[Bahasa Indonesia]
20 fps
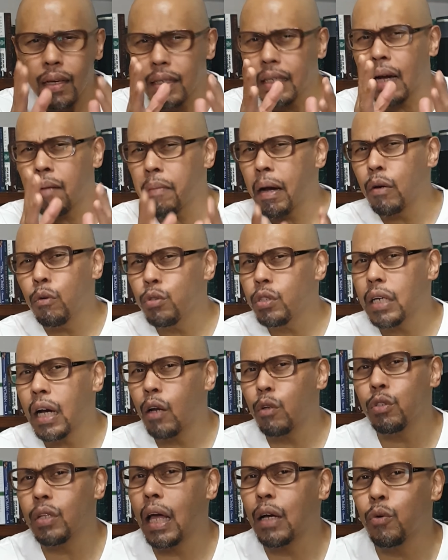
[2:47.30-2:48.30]
yang manusia
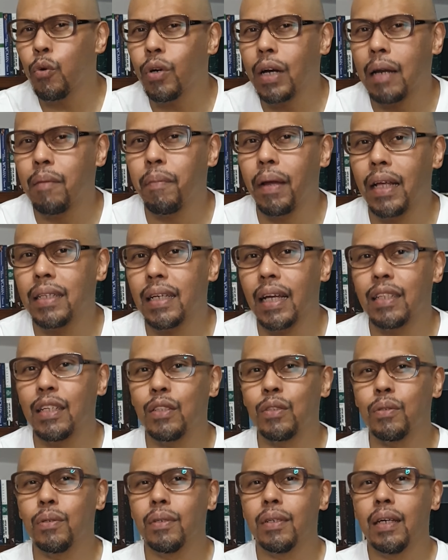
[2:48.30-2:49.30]
harus lakukan pada saat
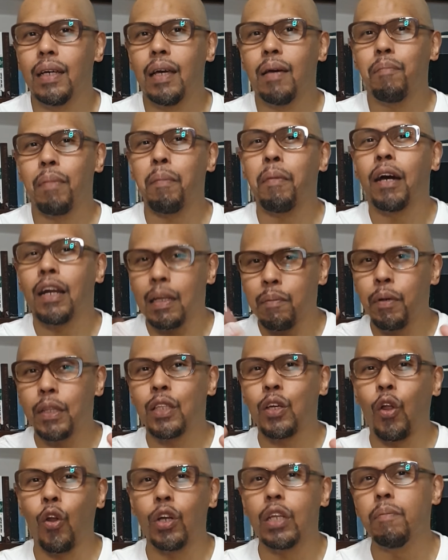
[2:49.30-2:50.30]
itu memang
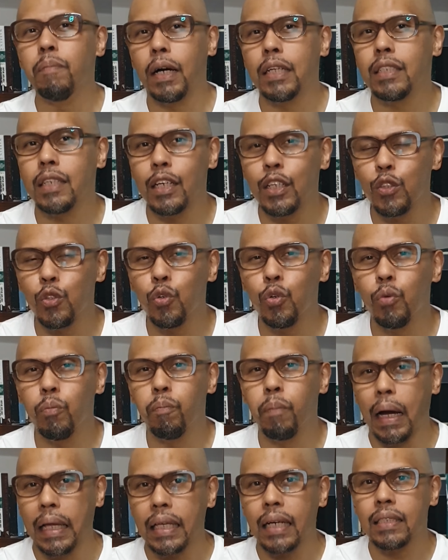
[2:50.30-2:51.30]
ribet kalau dibaca itu
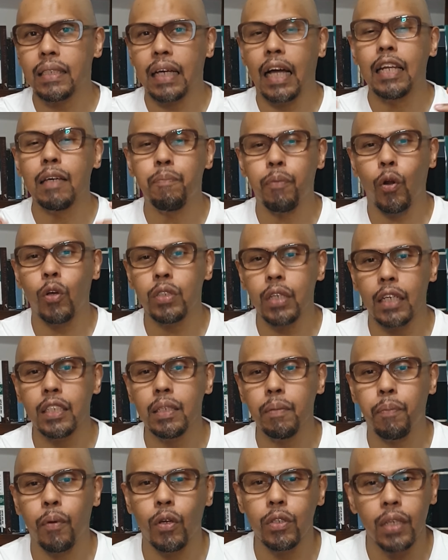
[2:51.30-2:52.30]
banyak sekali
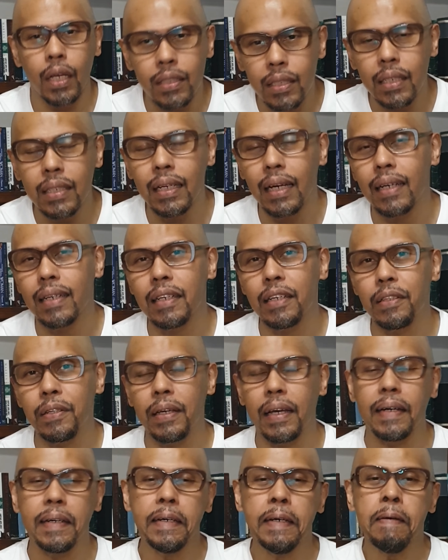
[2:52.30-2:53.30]
prosesi-prosesinya gitu
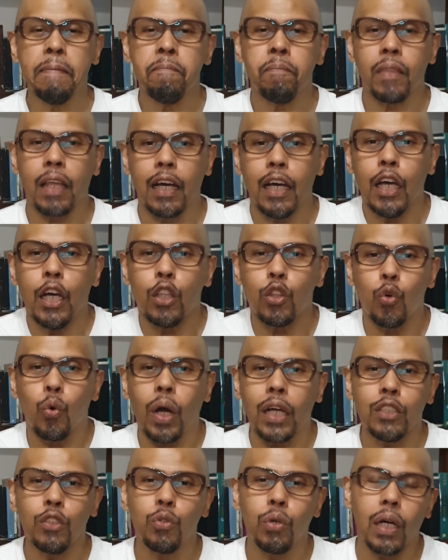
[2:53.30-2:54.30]
ya. Nah,
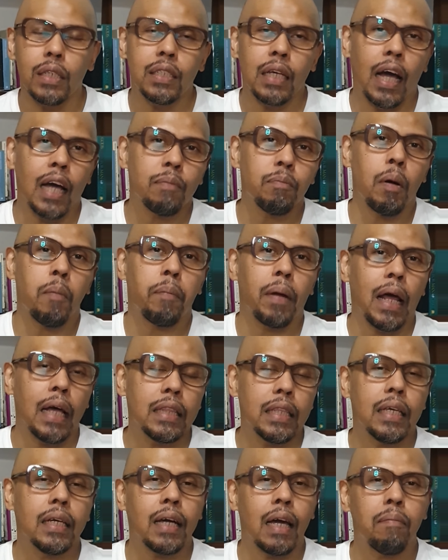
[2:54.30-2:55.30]
Tuhan juga sangat
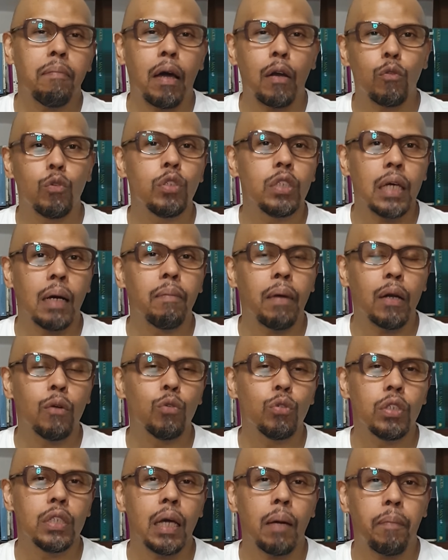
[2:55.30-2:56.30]
memperhatikan
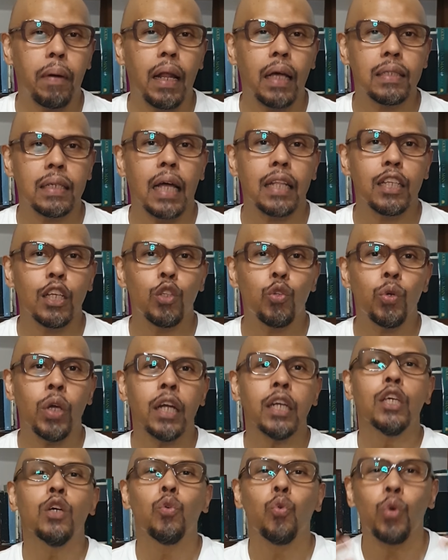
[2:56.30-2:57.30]
manusia-manusia pada saat itu
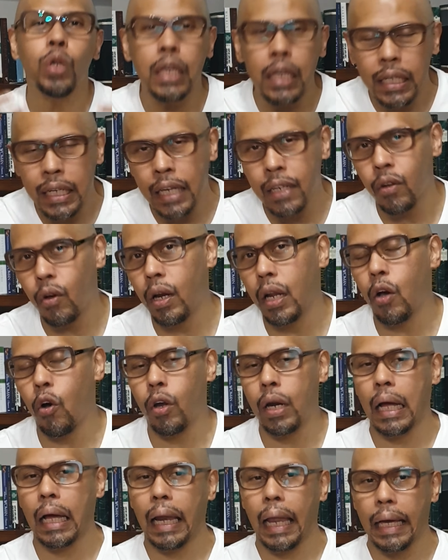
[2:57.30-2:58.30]
yang dirugikan oleh
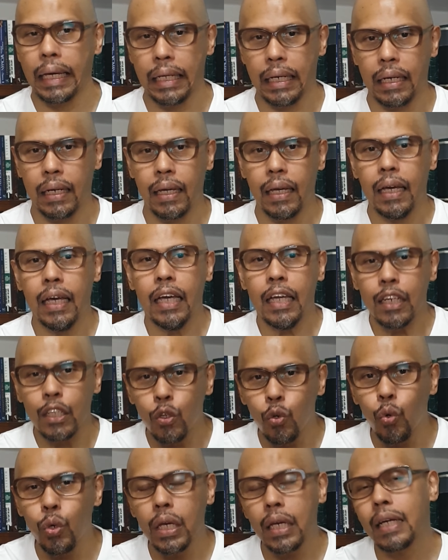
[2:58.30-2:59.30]
orang lain,
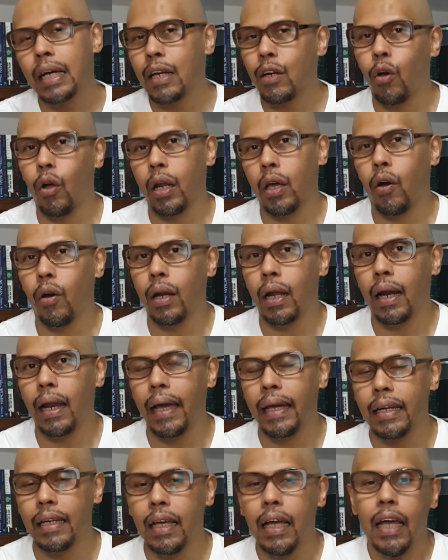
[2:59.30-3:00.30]
dirugikan oleh orang
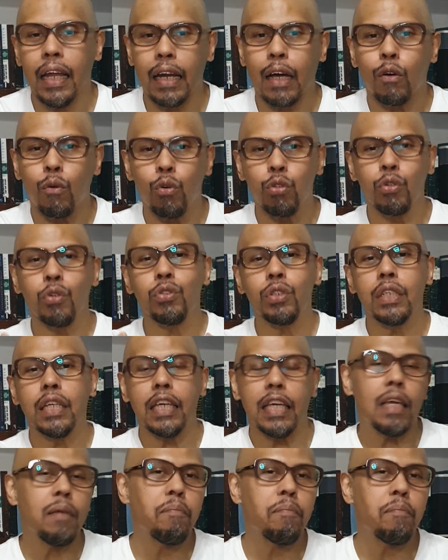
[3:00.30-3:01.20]
lain. Nah, khusus di